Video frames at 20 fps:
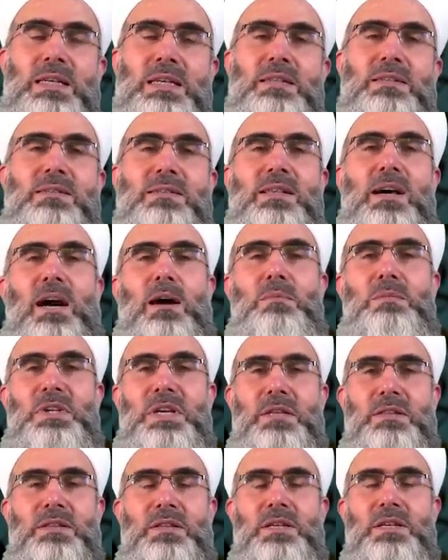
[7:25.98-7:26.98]

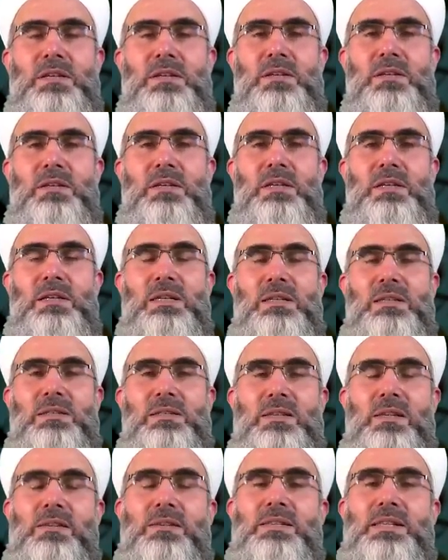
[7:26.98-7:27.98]
İslamiyeti,
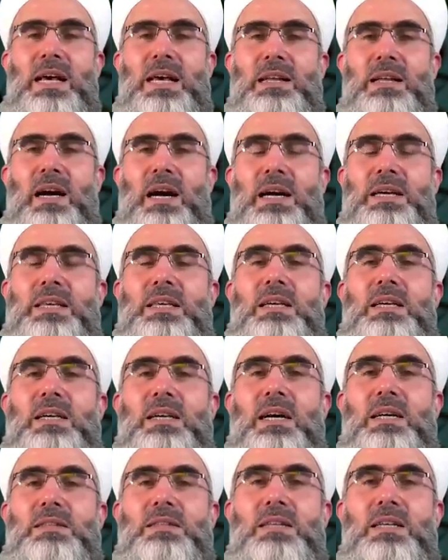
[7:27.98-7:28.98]
sizden
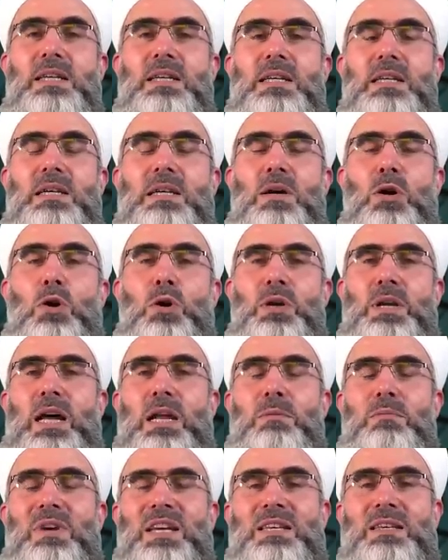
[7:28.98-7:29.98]
hakikati
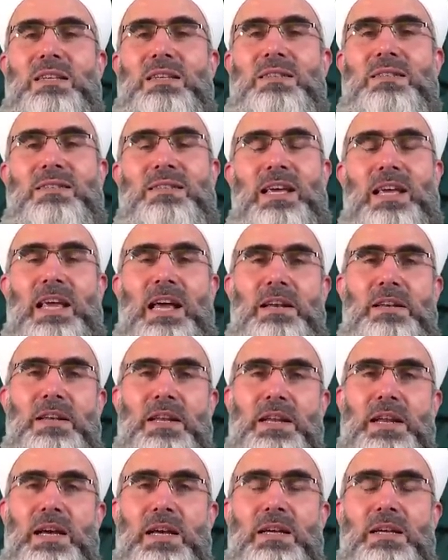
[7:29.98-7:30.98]
öğrenmek
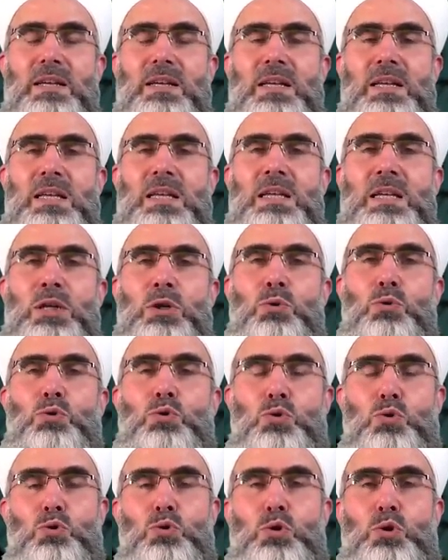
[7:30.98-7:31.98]
isteyenlere
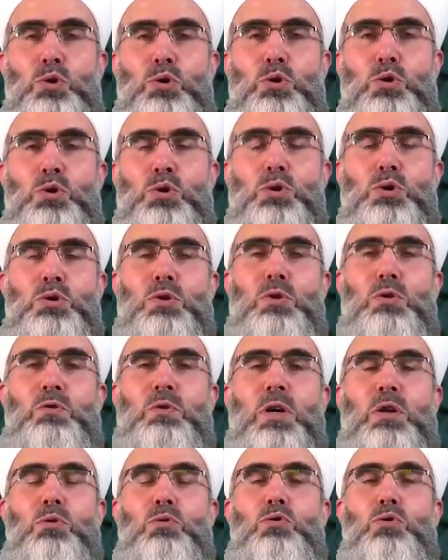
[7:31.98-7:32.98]
usulünüz
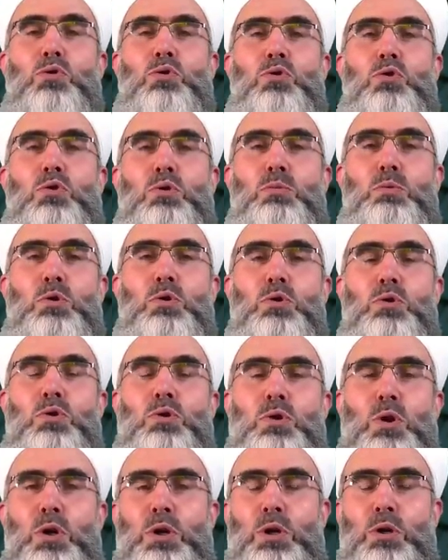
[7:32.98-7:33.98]
ve uslubunuz
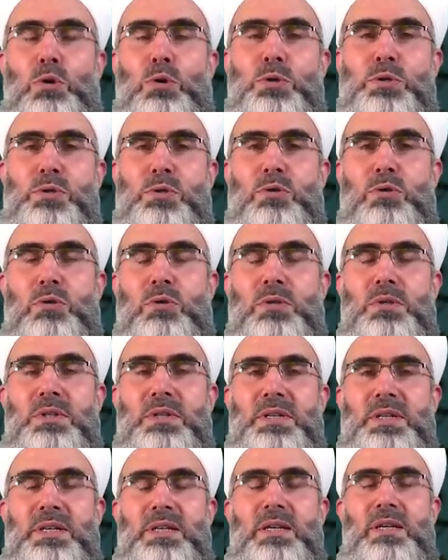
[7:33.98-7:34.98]
şöyle olsun.
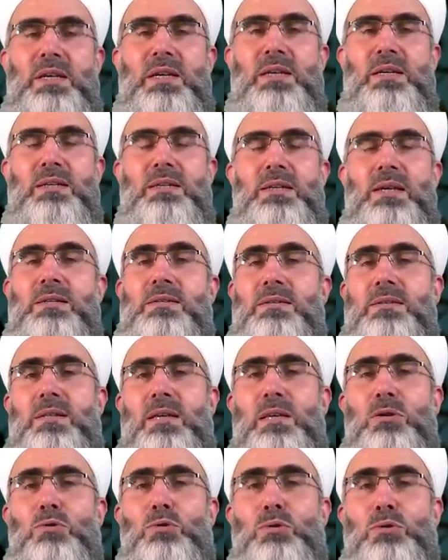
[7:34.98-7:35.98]

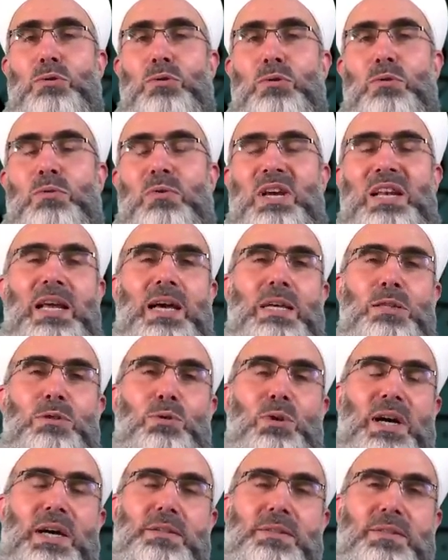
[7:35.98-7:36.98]
Yessiru ve la
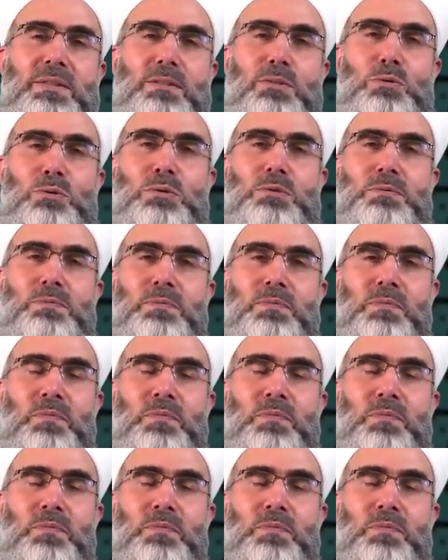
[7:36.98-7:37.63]
tuassiru.